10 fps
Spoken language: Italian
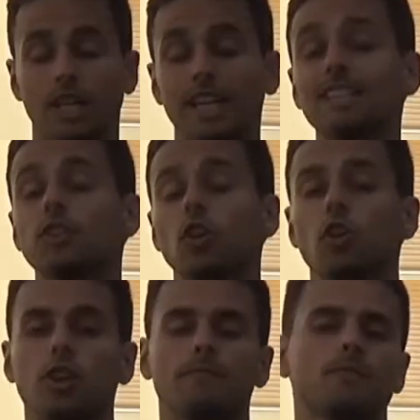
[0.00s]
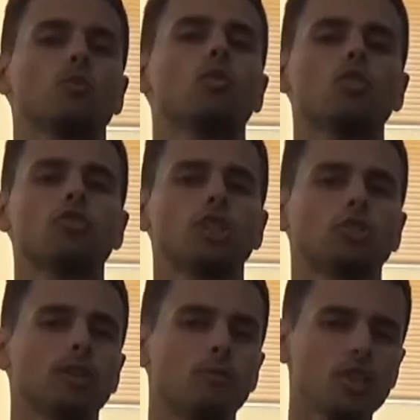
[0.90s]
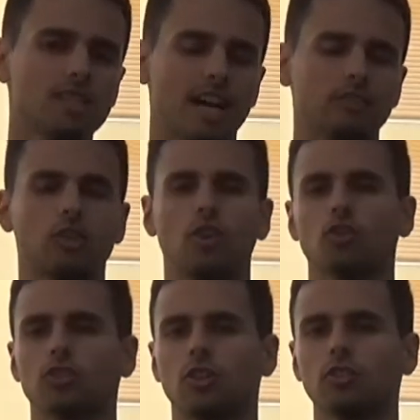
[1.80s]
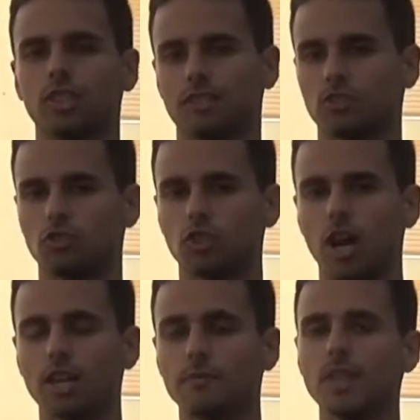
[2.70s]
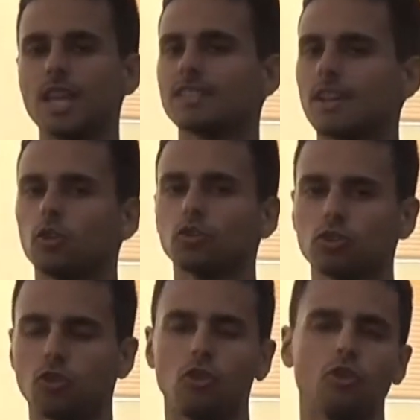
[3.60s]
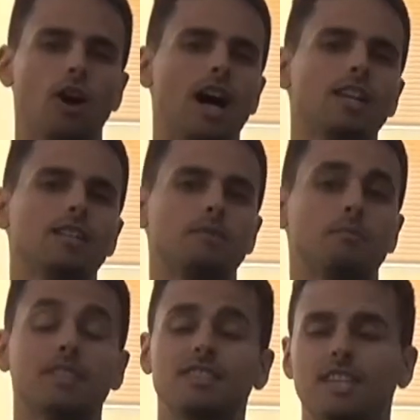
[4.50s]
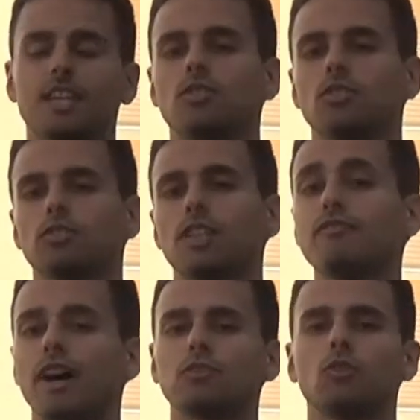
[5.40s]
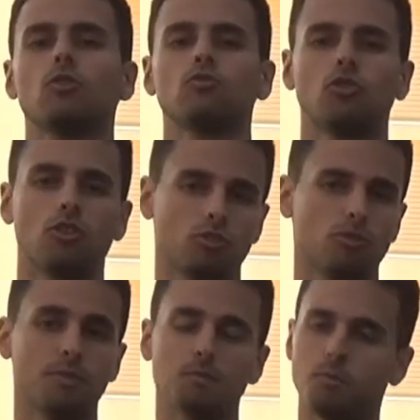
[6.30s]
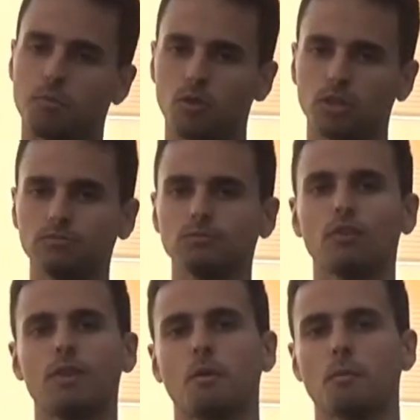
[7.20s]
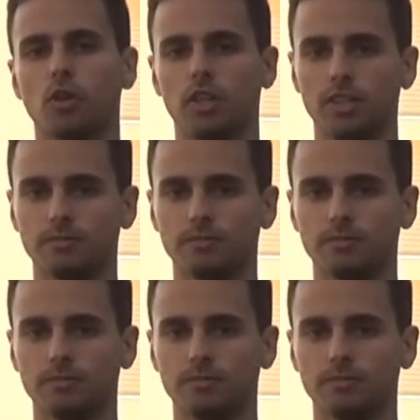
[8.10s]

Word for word: Il dolore, un concetto demonizzato nei nostri contesti sociali, secondo solo al pensiero del fatto che un giorno, prima o poi, dovremo morire.